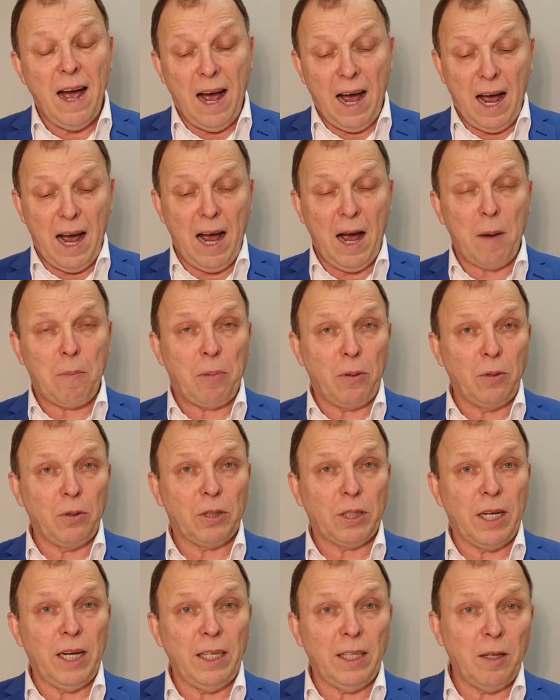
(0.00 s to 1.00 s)
а плюс
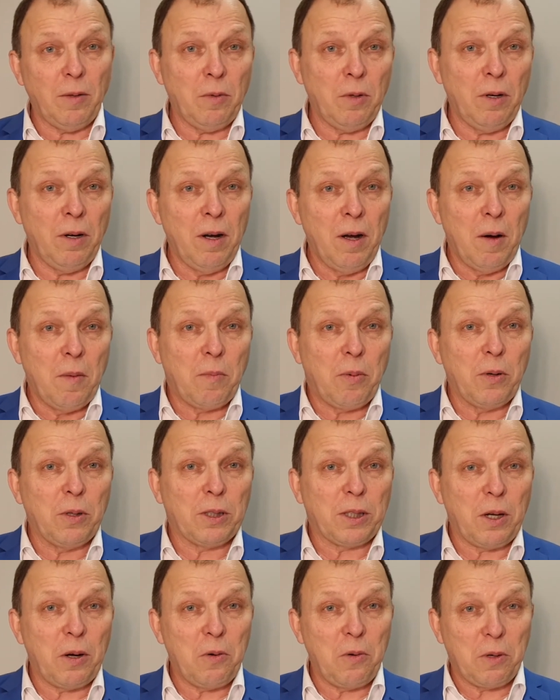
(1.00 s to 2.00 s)
к этому
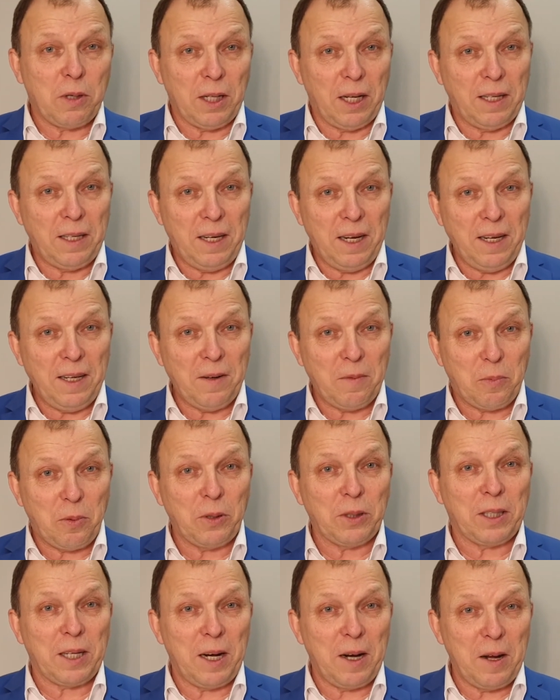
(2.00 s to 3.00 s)
после уклонения,
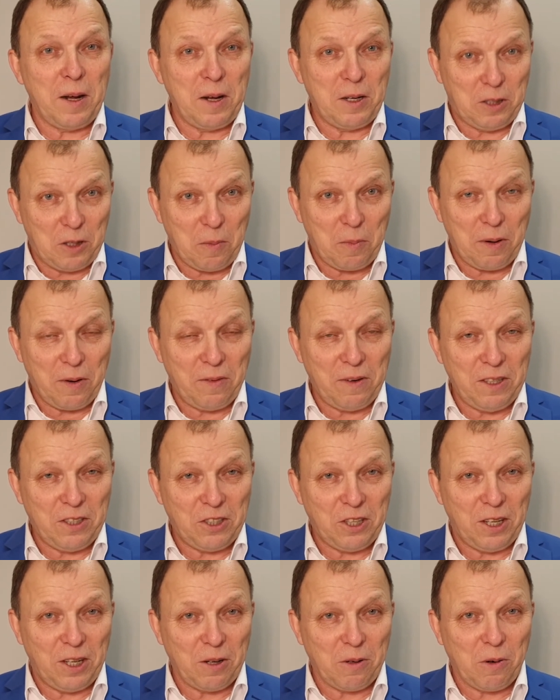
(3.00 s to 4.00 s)
после еще
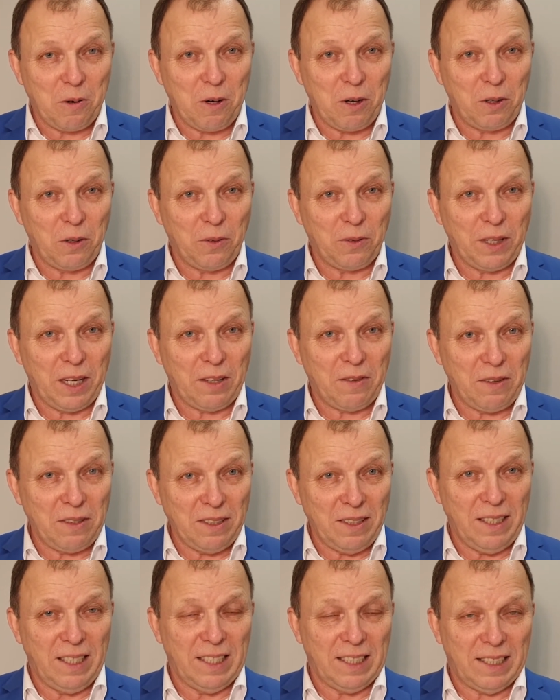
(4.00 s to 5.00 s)
привлечения к уголовной
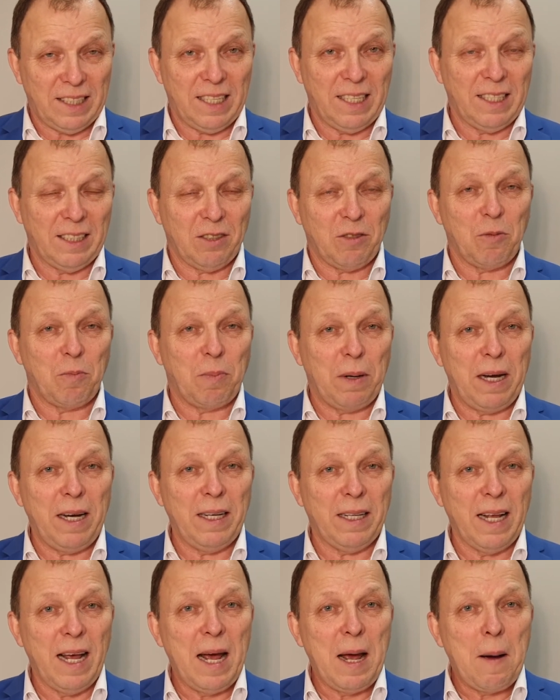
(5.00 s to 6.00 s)
ответственности
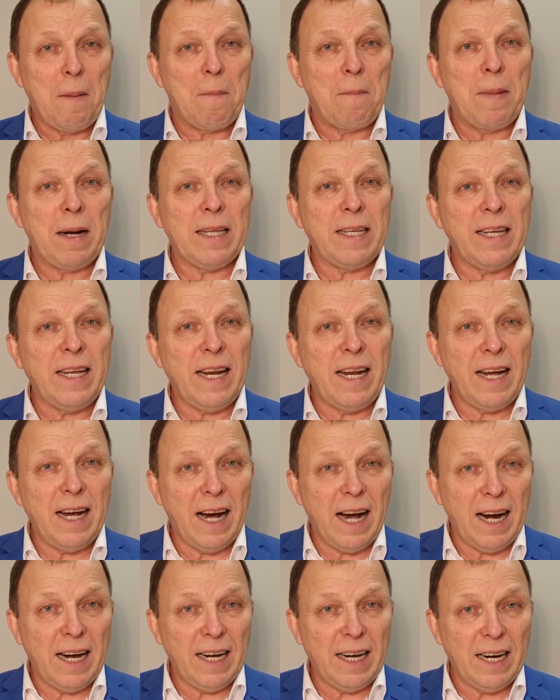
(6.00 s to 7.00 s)
наступает
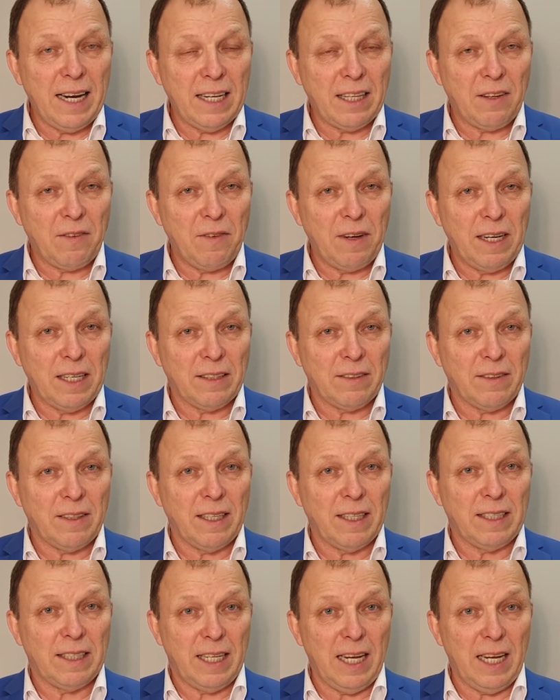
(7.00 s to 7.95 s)
материальная ответственность,